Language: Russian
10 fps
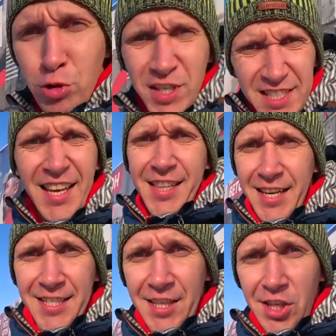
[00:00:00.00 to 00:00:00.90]
уже за
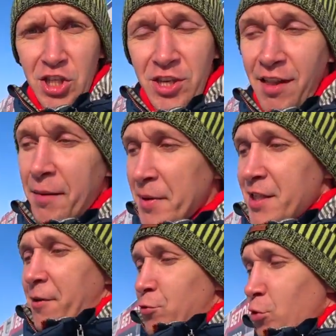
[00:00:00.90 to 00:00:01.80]
300 тысяч
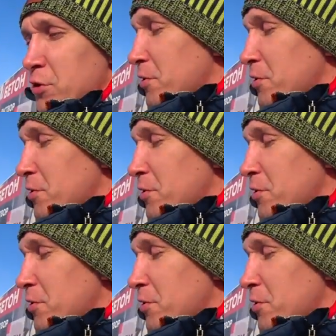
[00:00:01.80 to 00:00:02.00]
километров, то есть